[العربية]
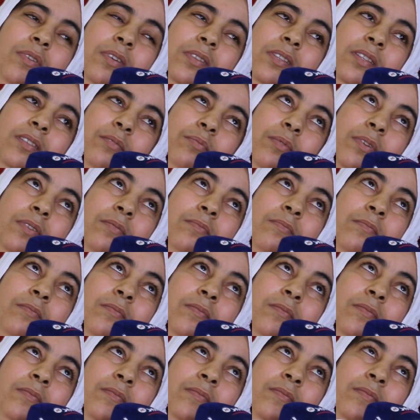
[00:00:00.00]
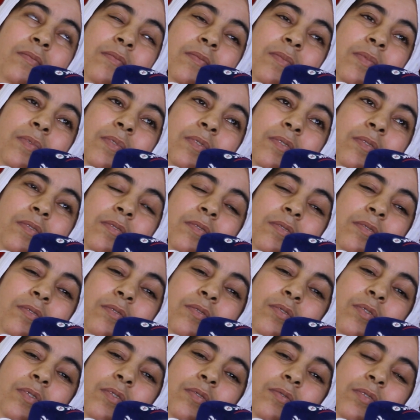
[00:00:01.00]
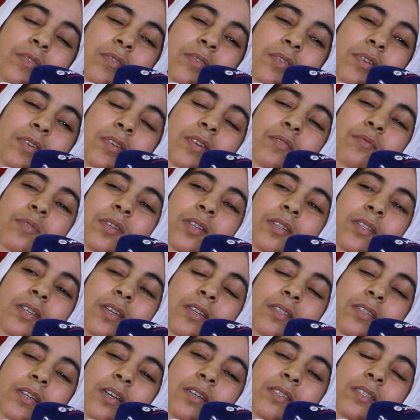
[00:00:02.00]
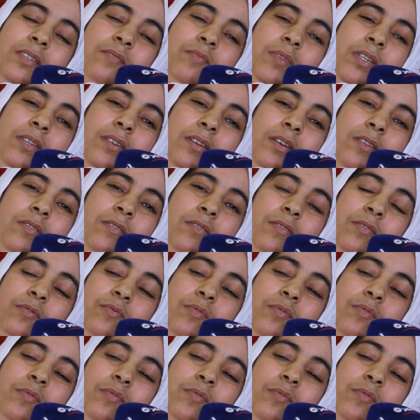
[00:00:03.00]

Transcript: وعلى الطبيب وعاونوني على وليداتي خاصني من